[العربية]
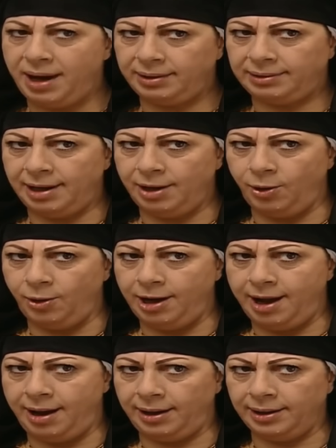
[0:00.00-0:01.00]
بعت
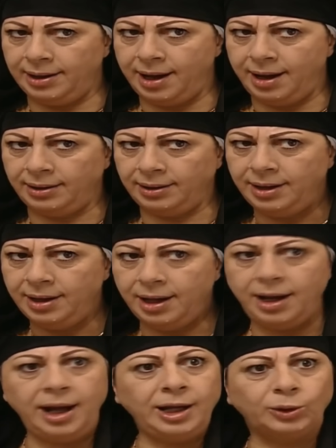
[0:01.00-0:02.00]
للاولى الهي
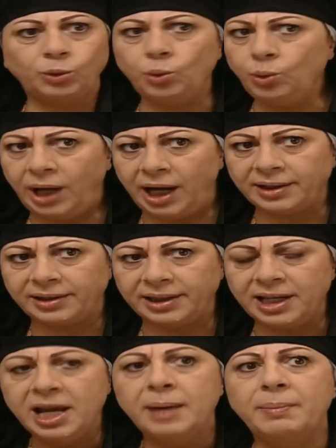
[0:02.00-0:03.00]
اي انا طول
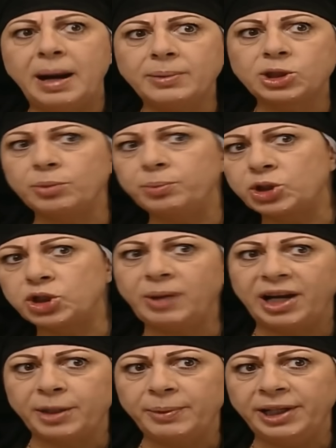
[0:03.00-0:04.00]
وعرضي ما بصرف
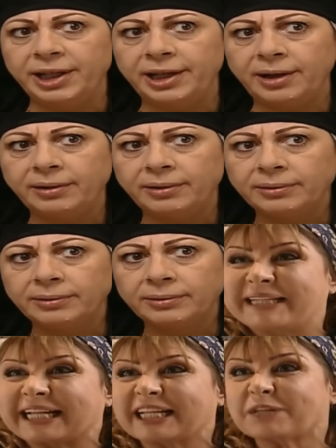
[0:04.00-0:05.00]
بالجمعه ربع ليره
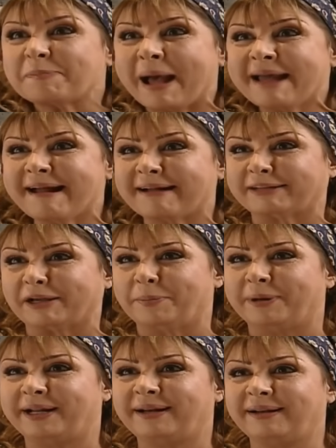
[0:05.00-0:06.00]
بدها تتبهنك
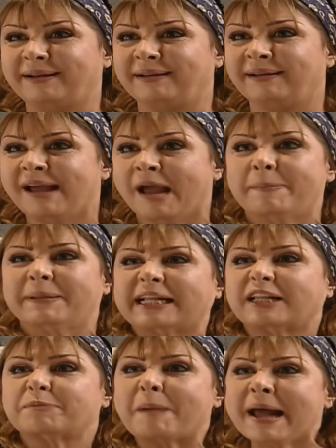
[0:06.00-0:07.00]
تقبريني
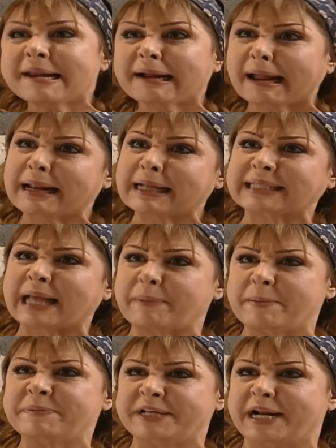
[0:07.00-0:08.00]
بدها تتبهنك على حساب
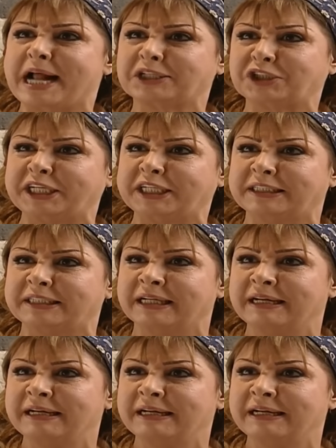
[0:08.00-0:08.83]
ابني راشد